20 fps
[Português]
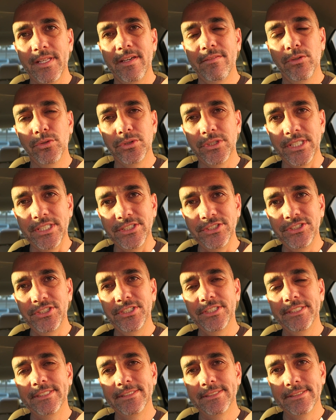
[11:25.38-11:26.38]

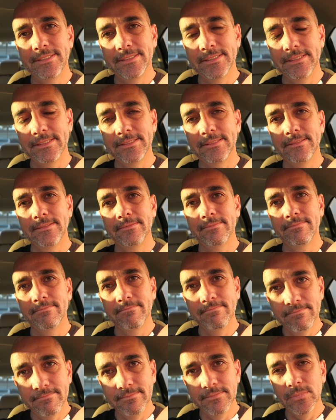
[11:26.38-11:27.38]
Revoltante.
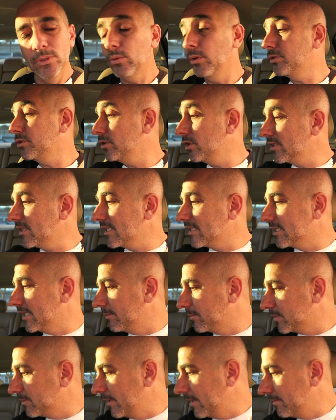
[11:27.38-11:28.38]
Quanto nós gastamos,